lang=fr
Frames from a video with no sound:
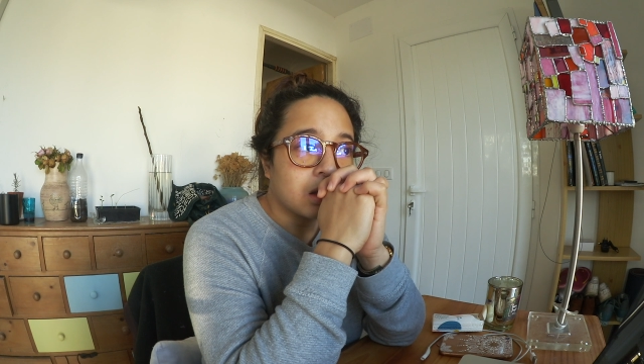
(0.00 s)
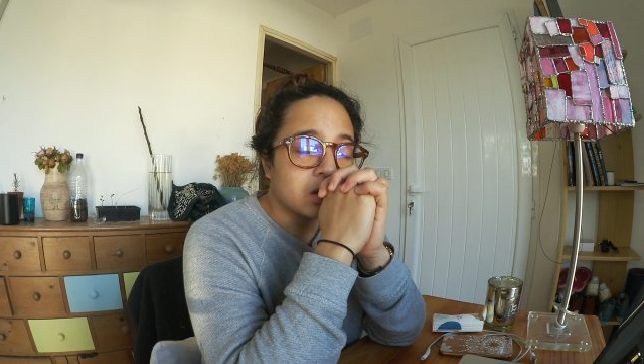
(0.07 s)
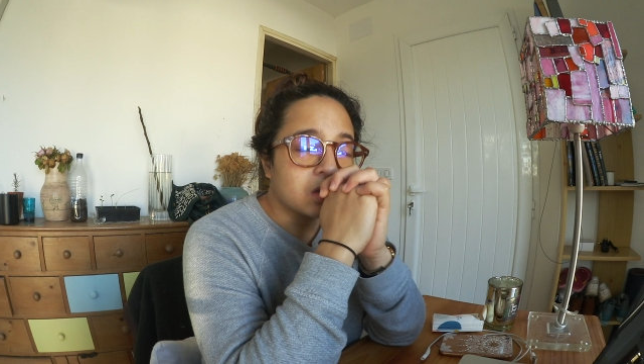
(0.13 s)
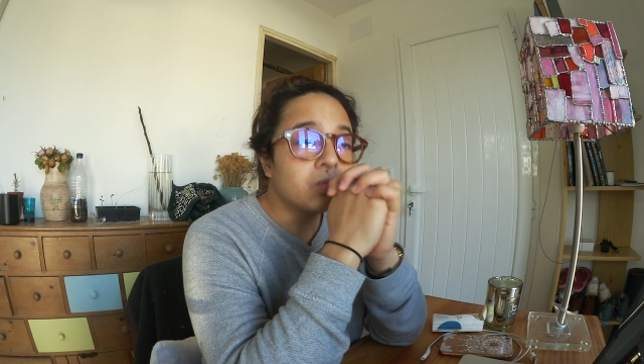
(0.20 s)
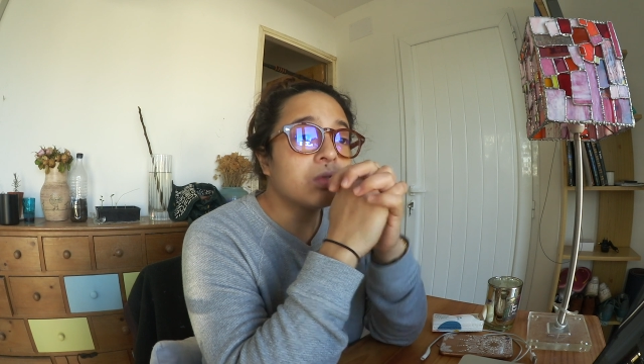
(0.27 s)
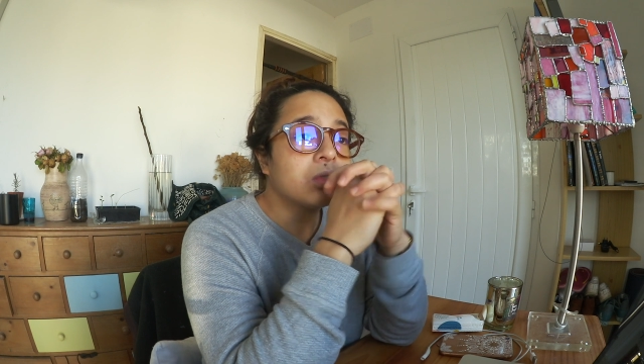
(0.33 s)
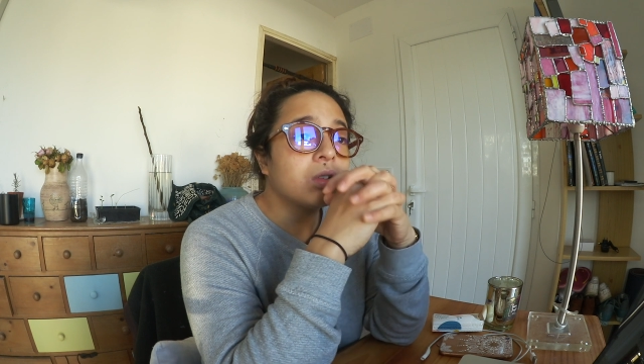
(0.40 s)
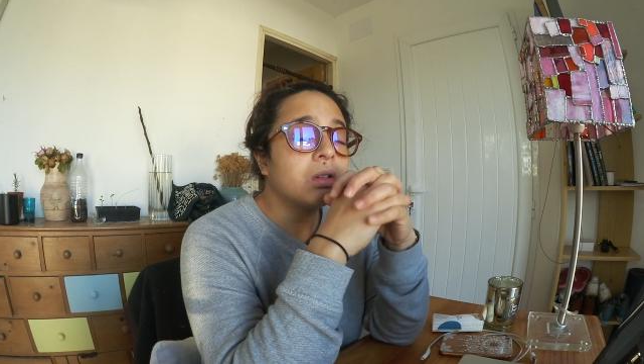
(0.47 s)

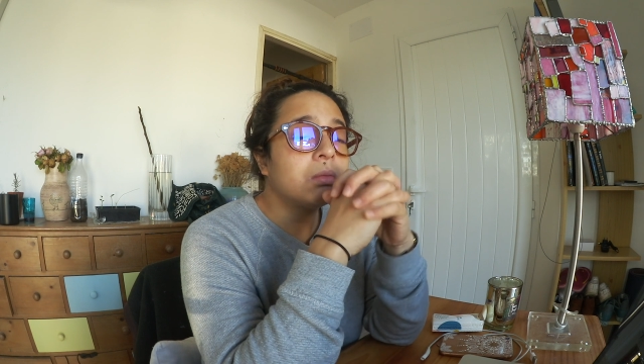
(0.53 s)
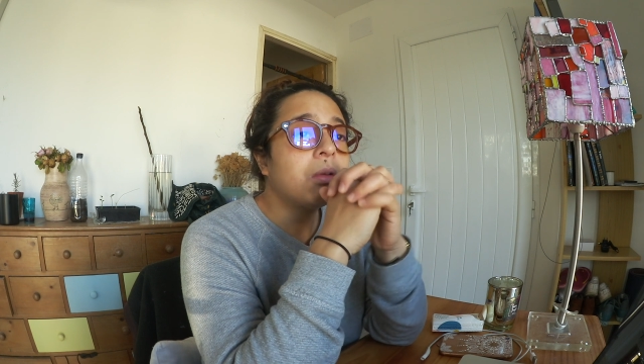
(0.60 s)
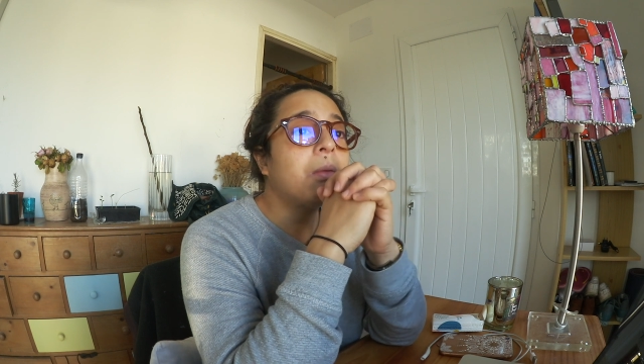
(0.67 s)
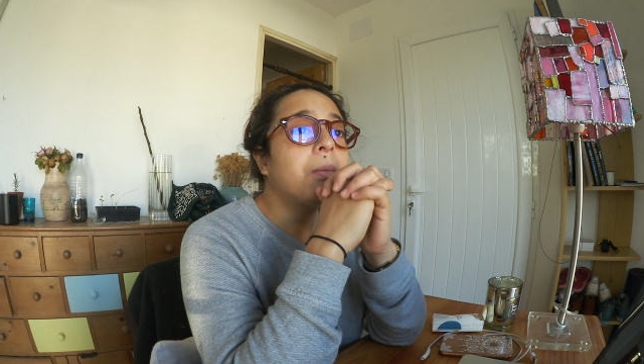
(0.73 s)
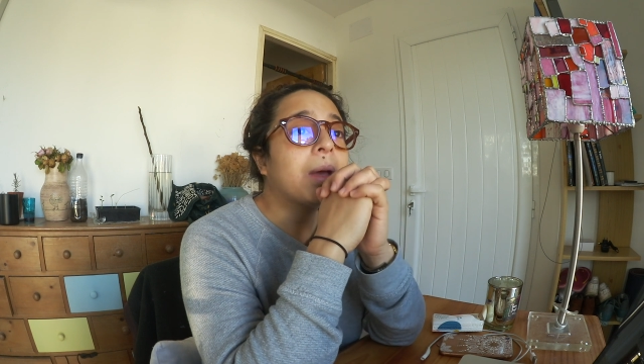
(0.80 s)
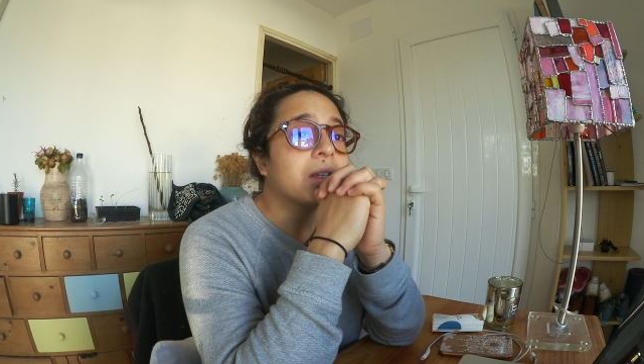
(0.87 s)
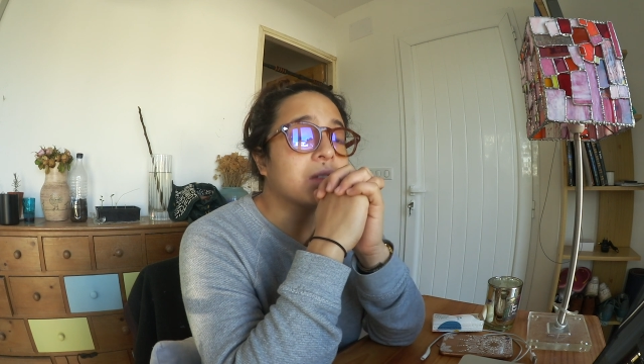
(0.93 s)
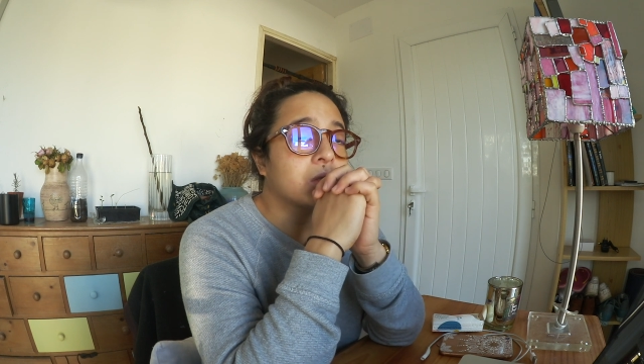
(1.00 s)
Non
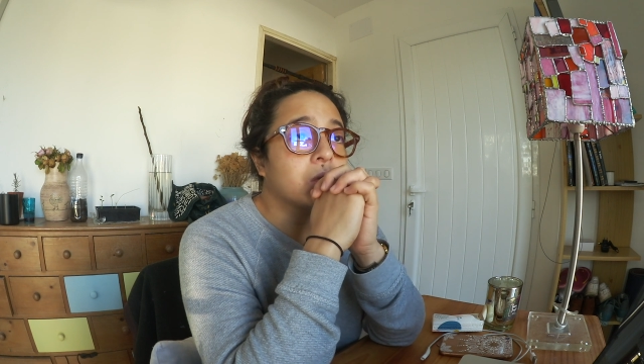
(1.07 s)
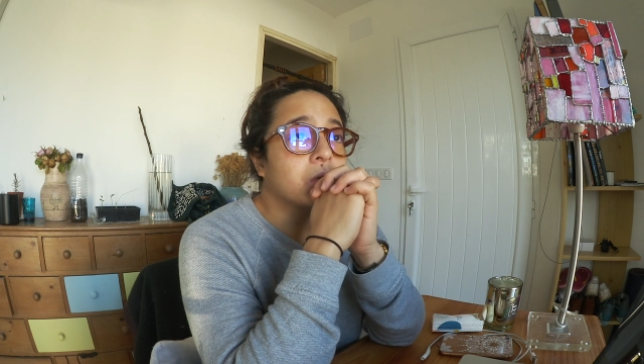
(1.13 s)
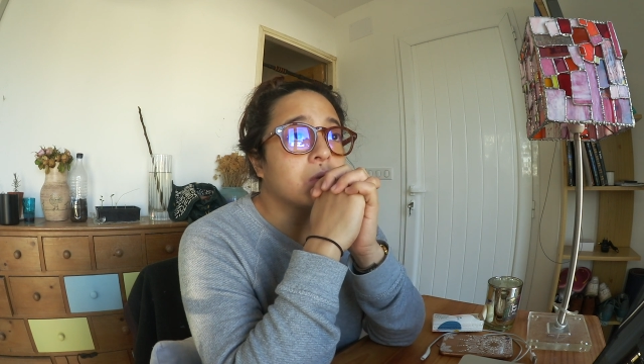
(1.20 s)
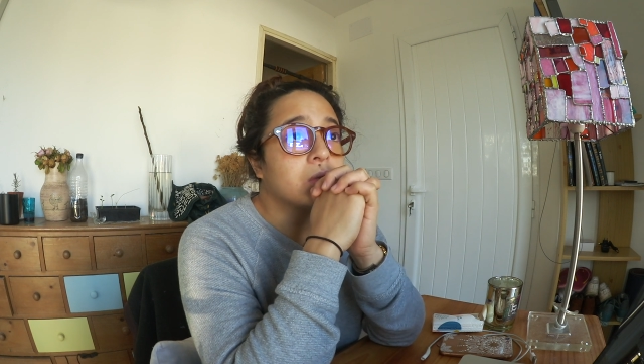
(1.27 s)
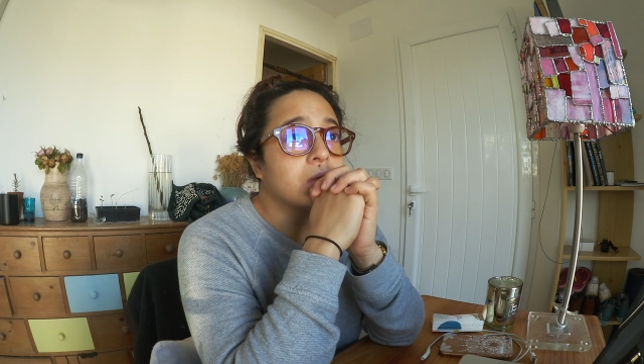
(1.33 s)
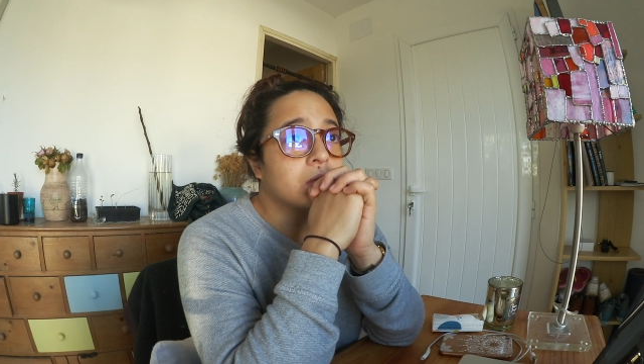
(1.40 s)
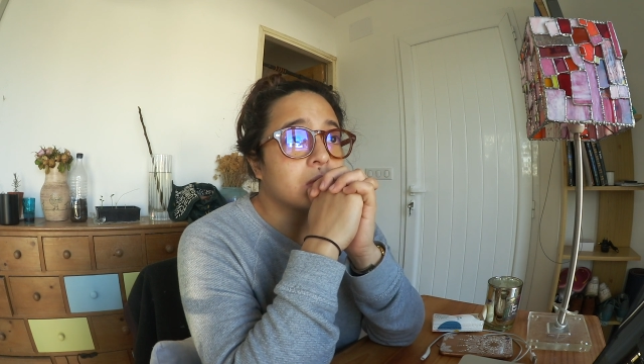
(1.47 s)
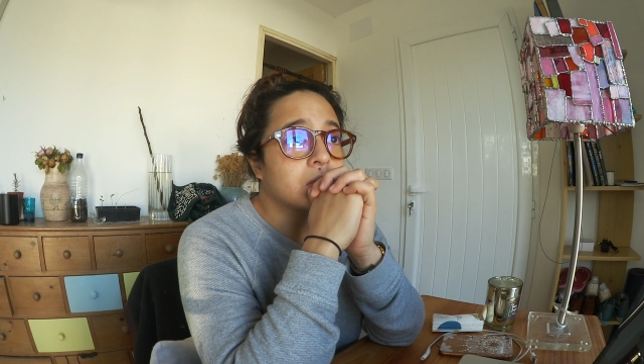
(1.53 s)
seulement parce
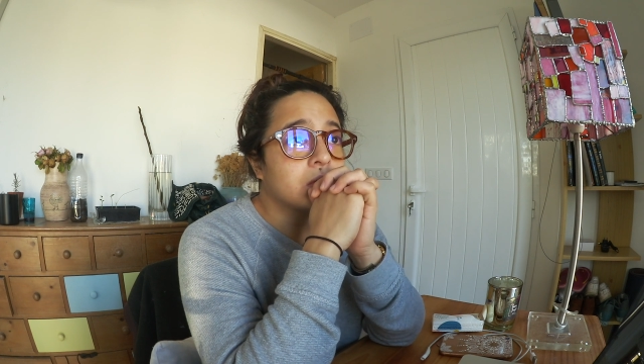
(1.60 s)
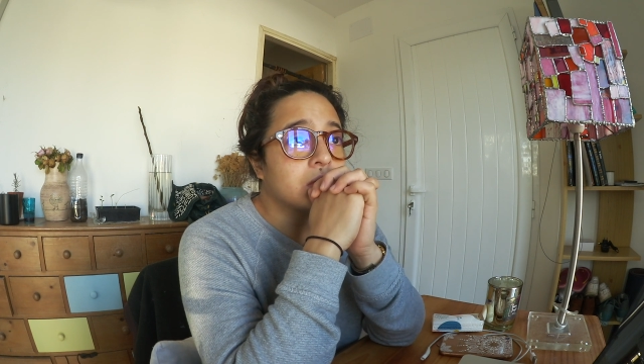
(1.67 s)
que